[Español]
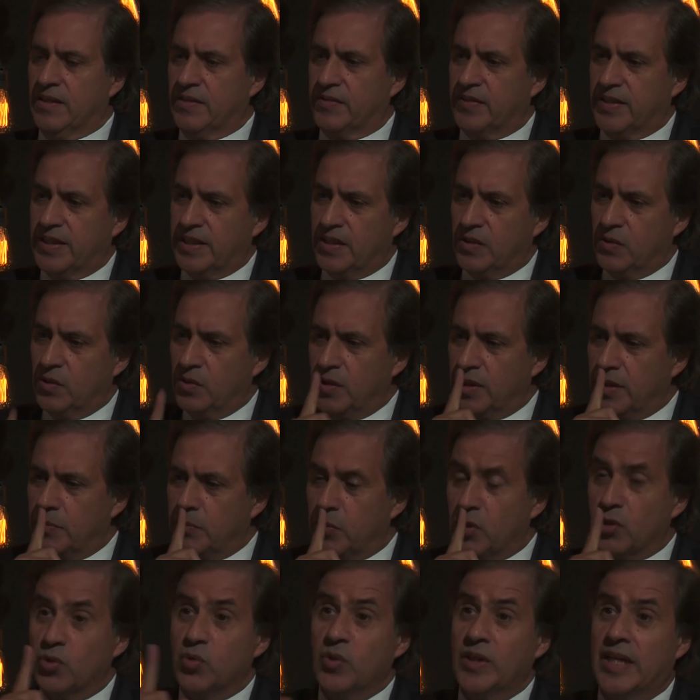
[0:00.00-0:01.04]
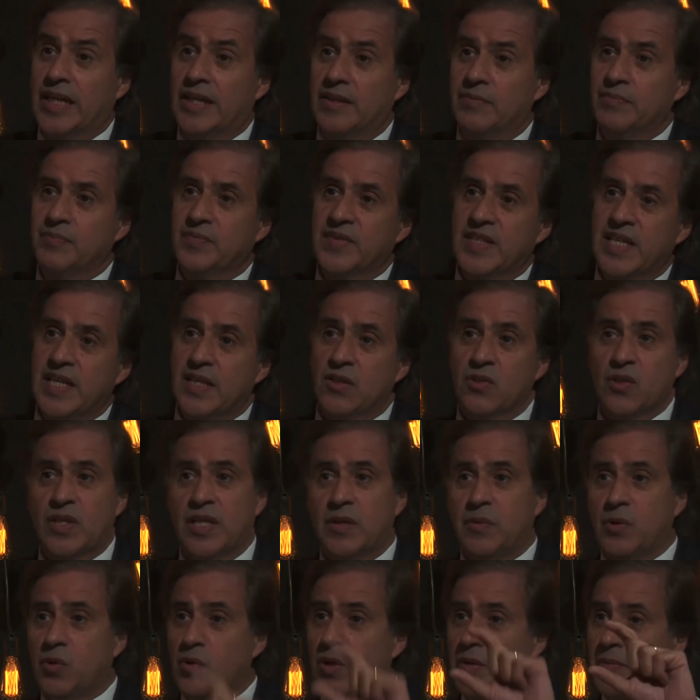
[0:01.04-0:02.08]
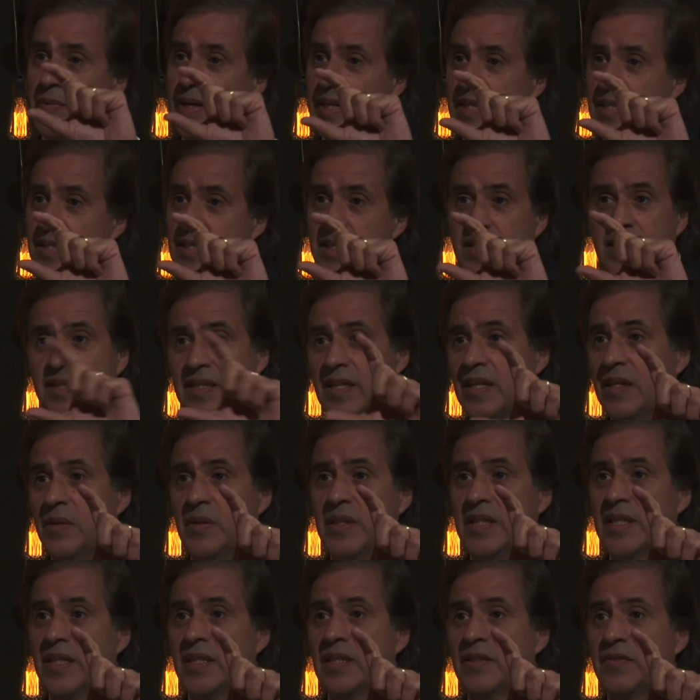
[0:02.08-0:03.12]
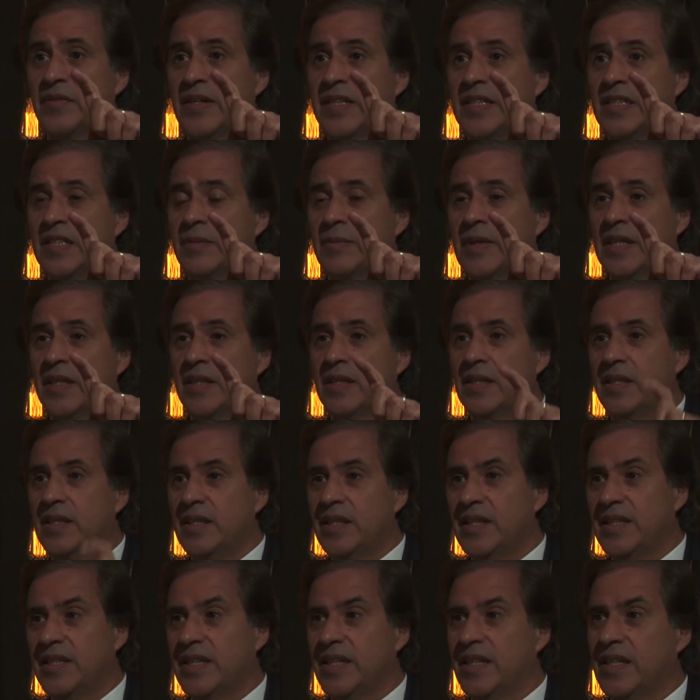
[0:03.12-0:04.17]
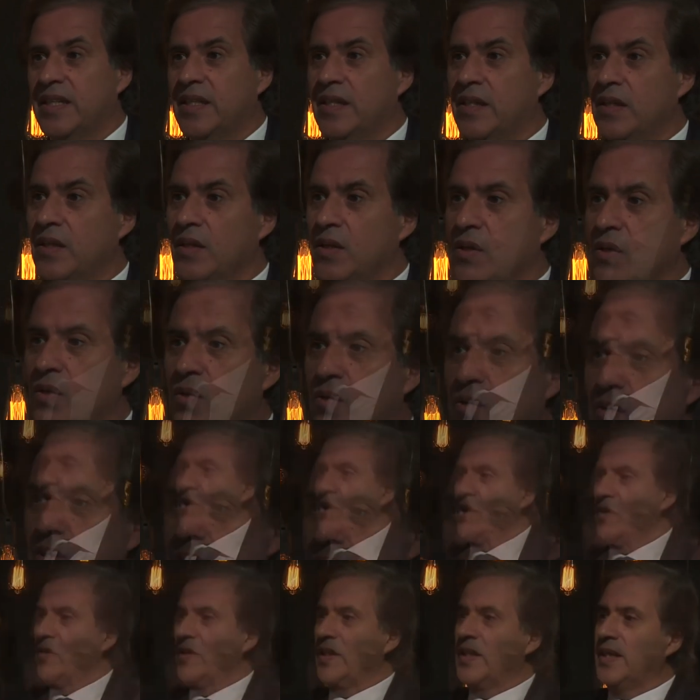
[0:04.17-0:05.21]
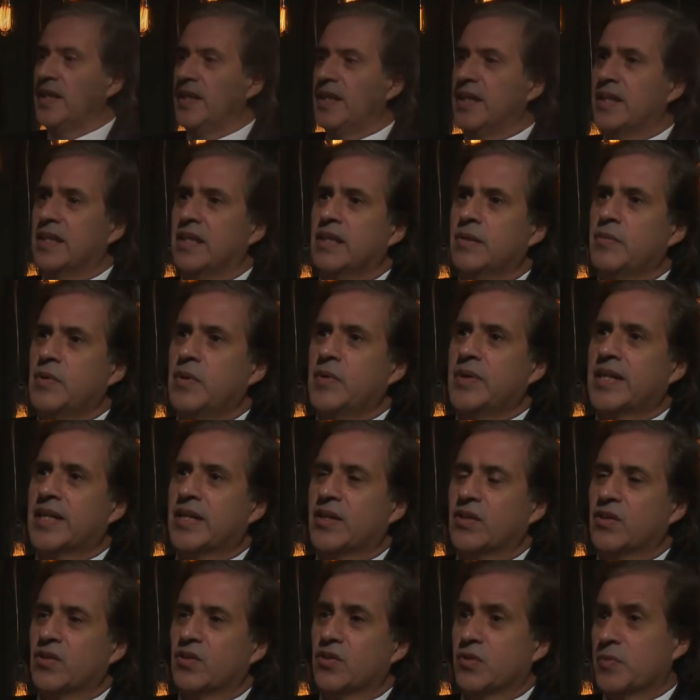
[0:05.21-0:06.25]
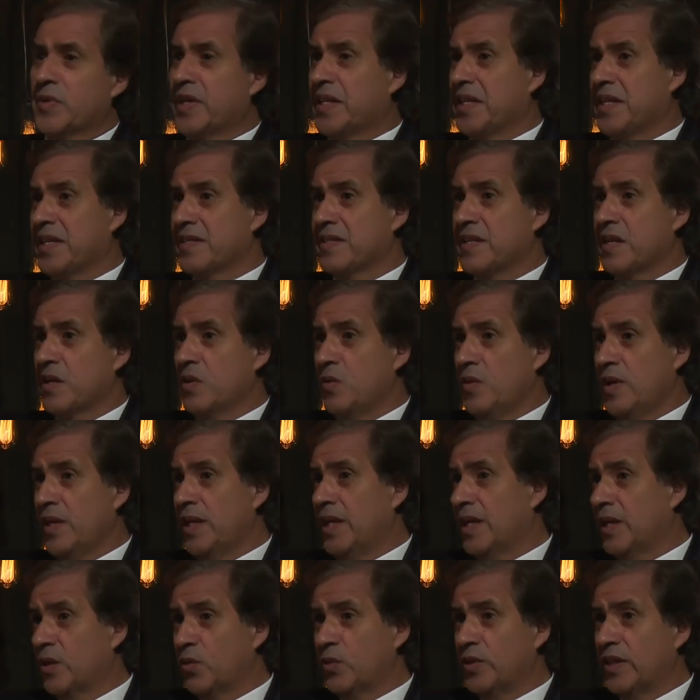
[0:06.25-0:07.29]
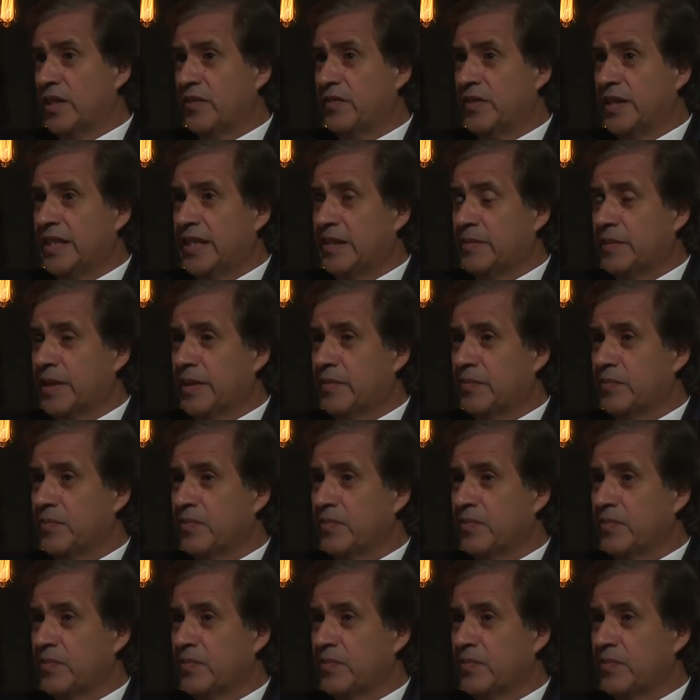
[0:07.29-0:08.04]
fíjate vos, en Portugal. Entonces ahí veo una imagen chiquita de la Virgen de Fátima y dije, uy, igual que la de mi barrio, yo me crié en San Juan en la Gruta de Fátima.